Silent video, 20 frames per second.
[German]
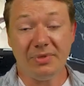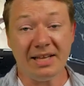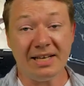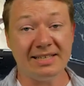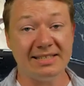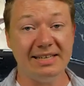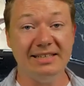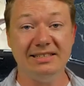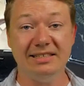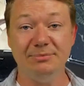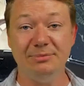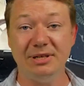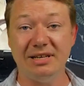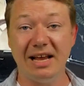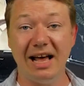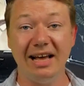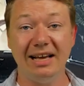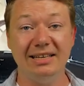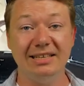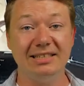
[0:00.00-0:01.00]
Send die
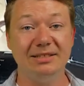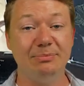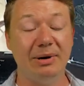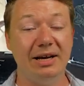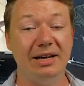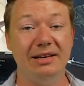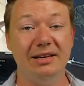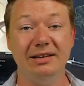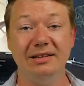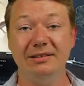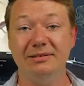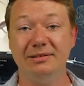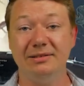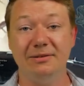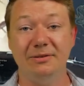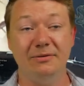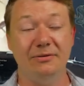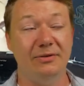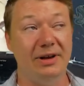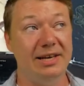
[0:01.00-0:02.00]
Nachricht bei
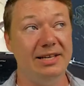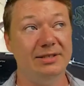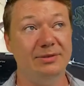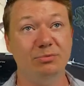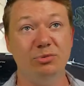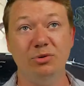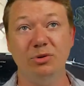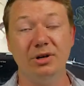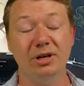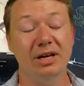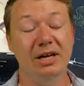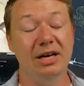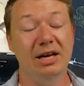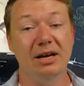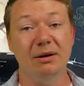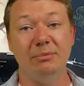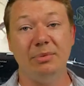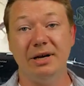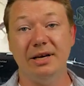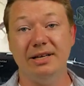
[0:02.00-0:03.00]
äh, Facebook,
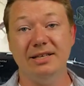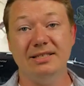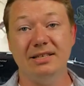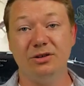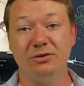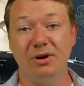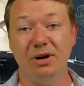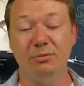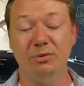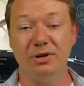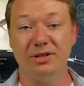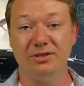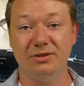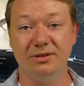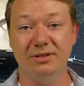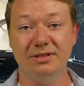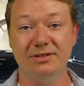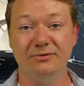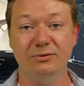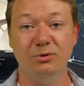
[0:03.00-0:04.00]
bei Instagram oder
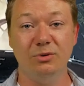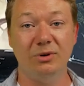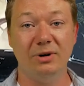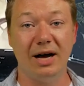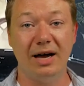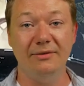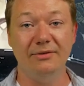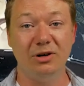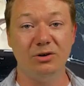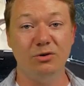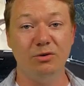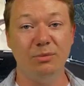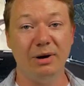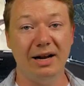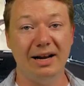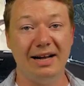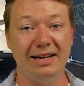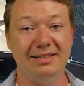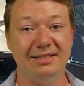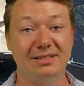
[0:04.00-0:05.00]
sonst wo, einfach nur
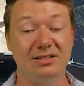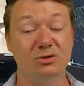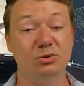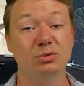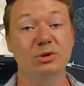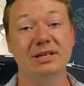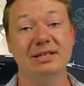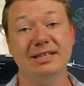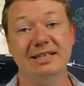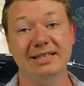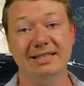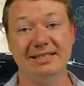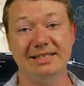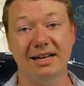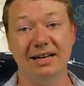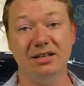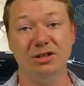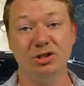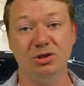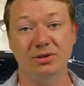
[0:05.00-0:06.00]
mal als zusätzliches
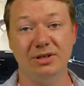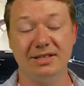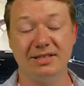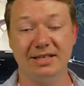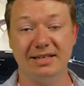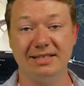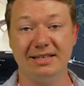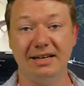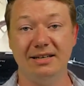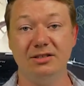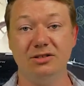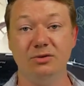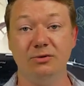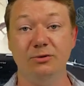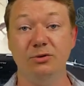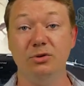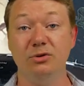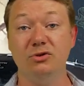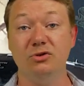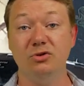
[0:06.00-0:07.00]
Dankeschön, dass er das alles so
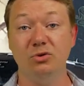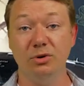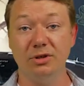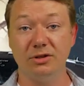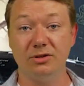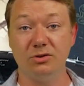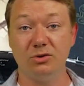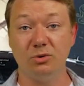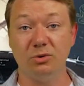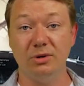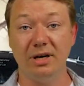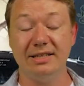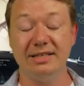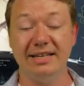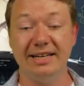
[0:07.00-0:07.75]
für uns durchgezogen hat.